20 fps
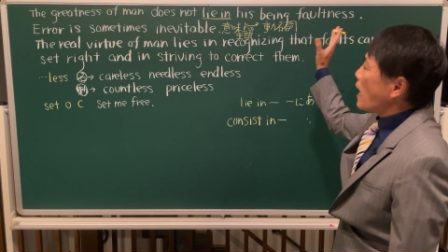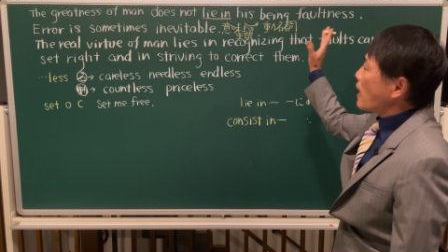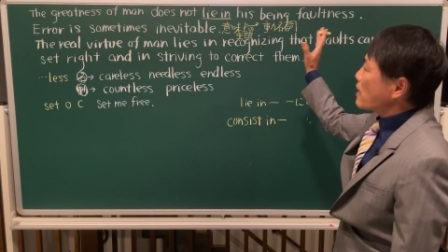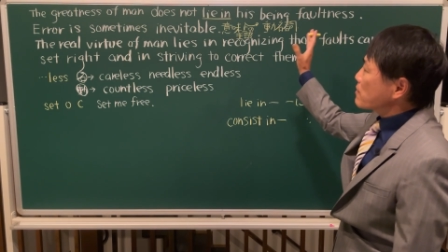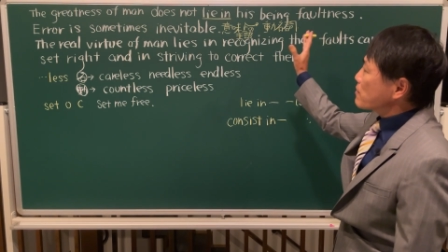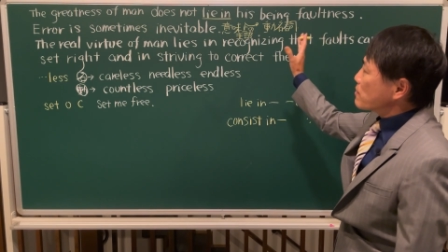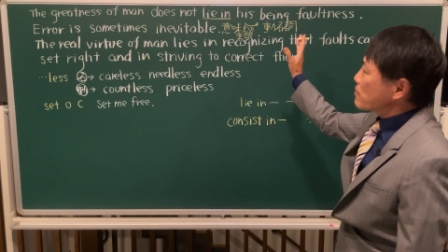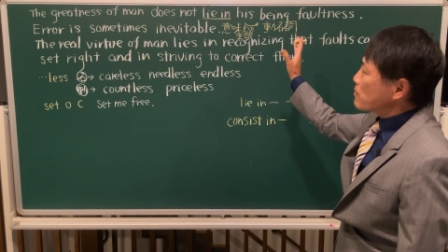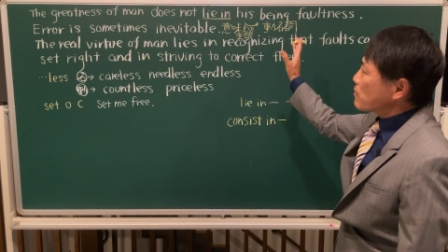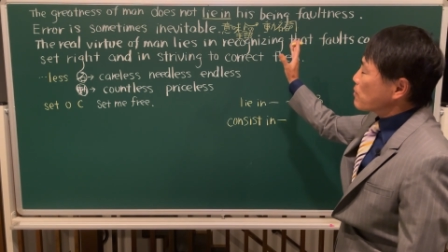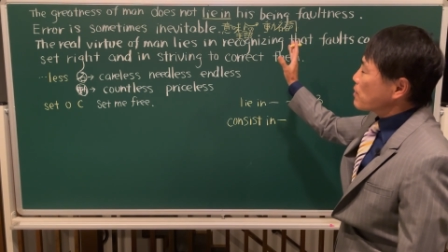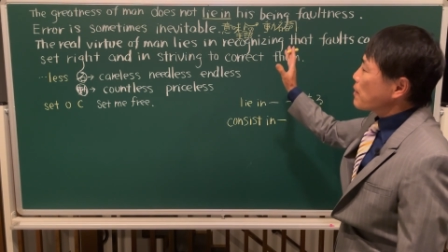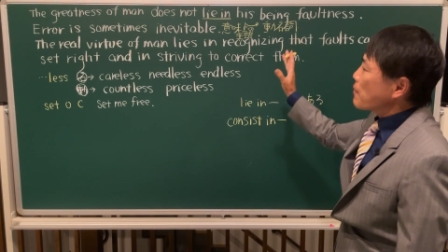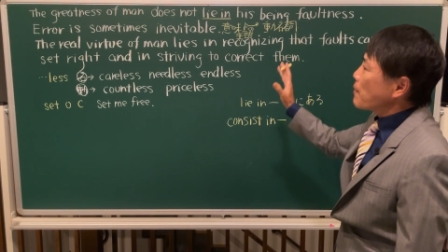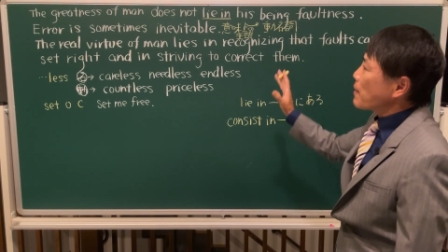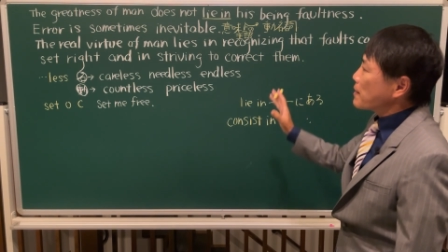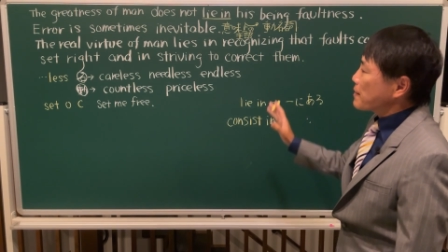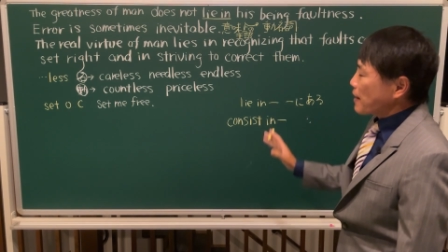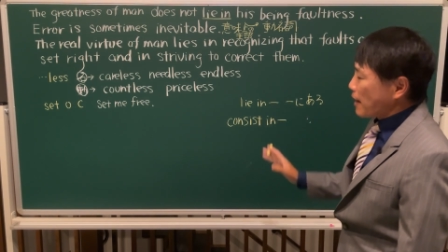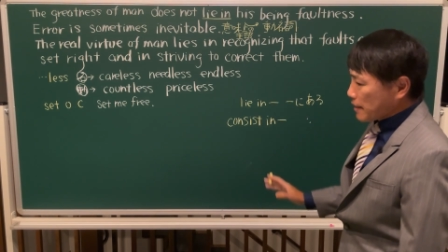あるので
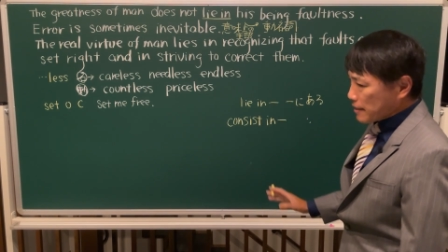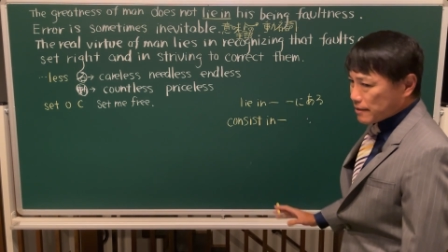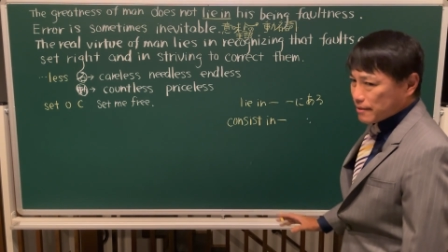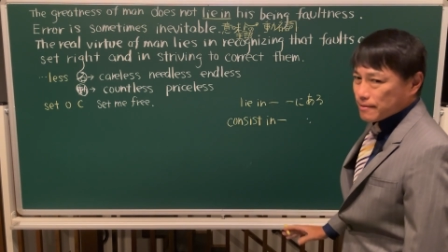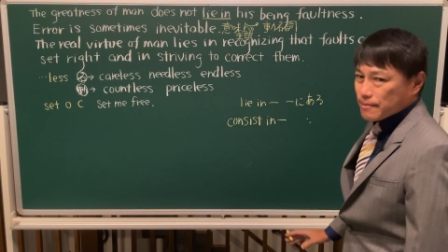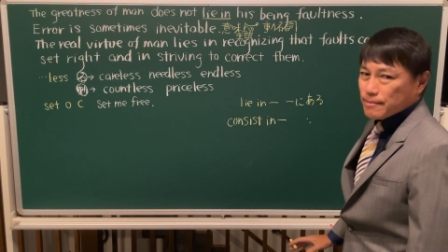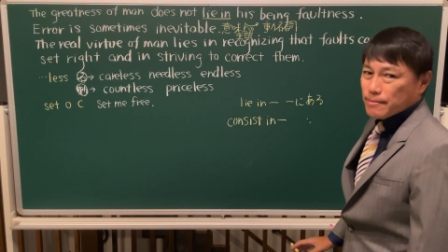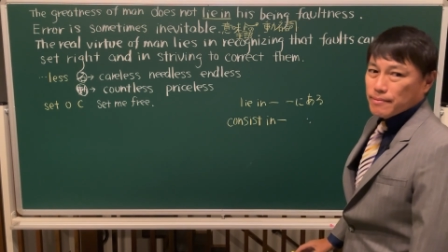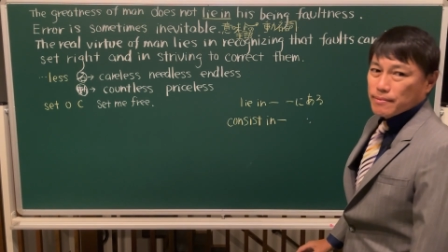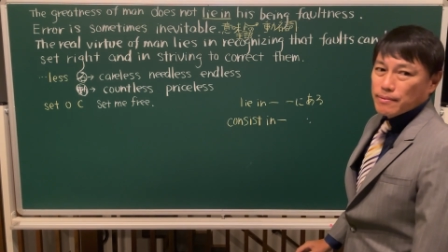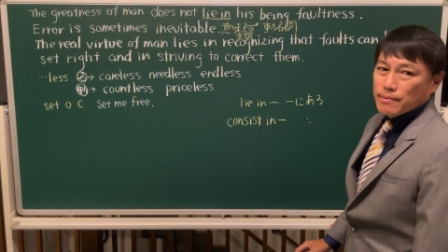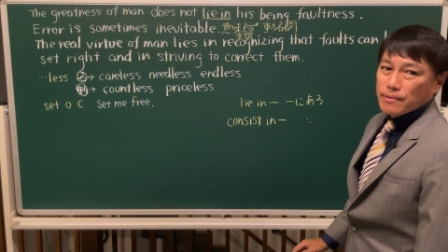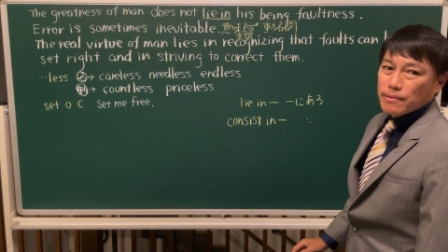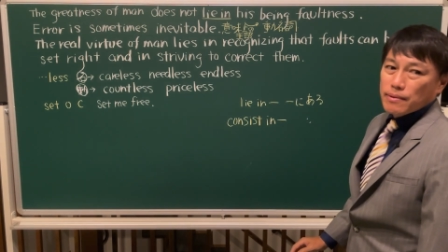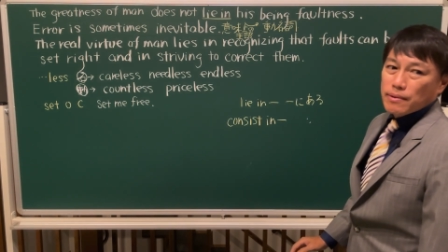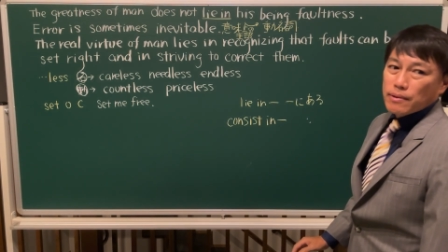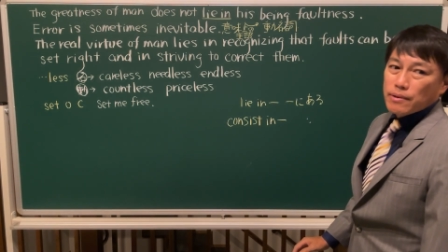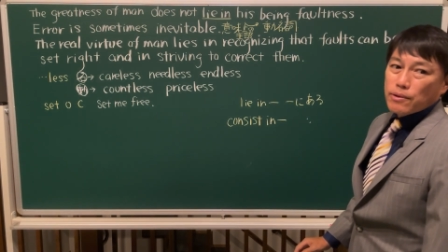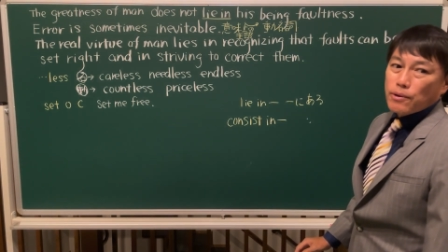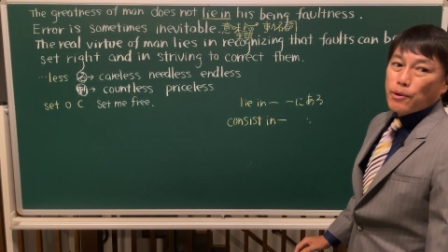はない。
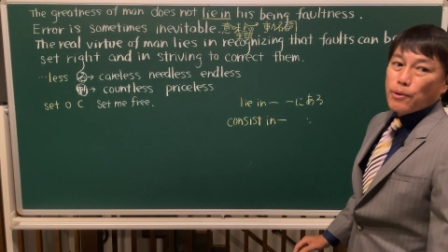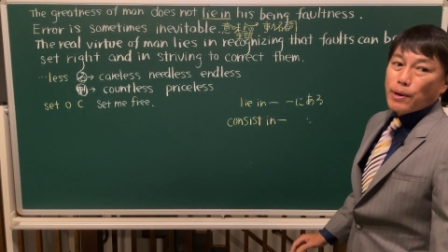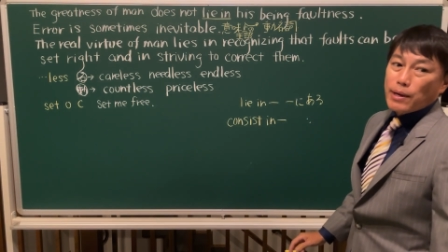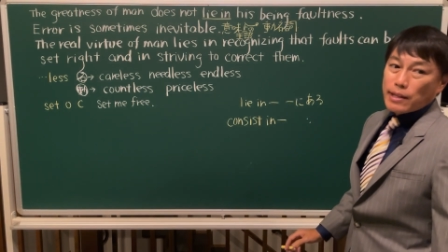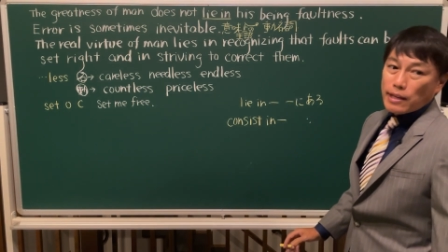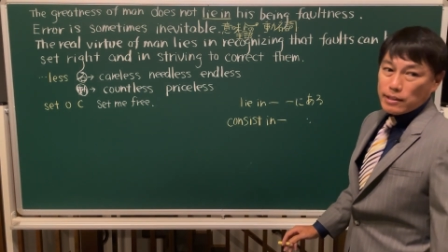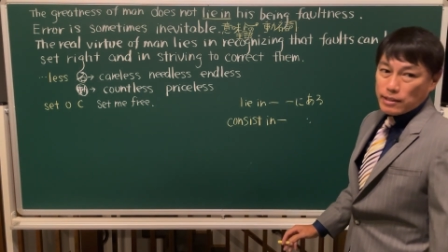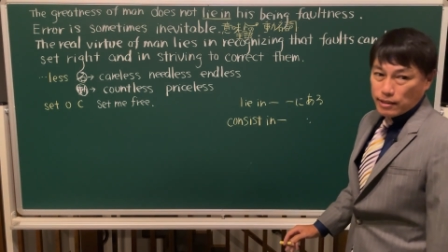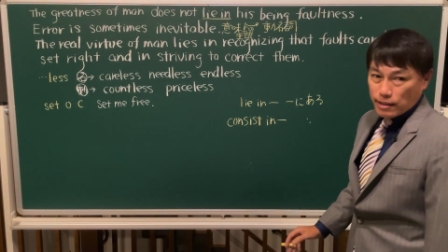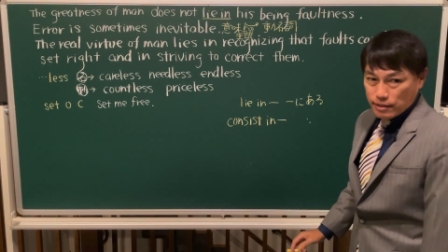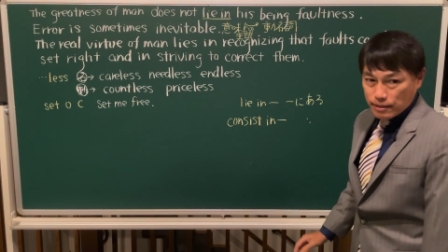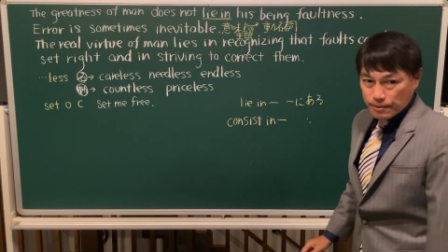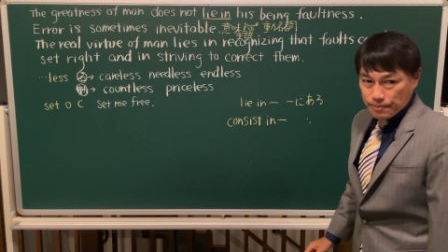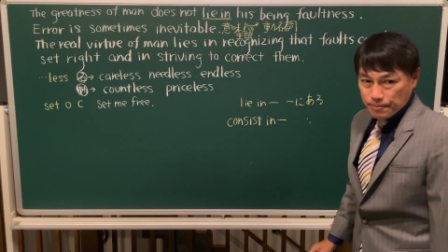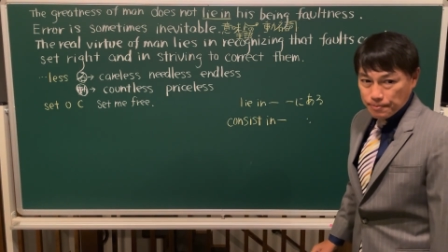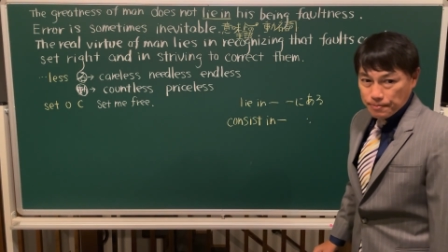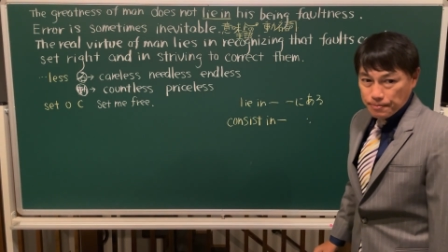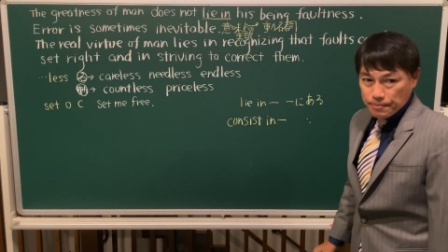こういう話です。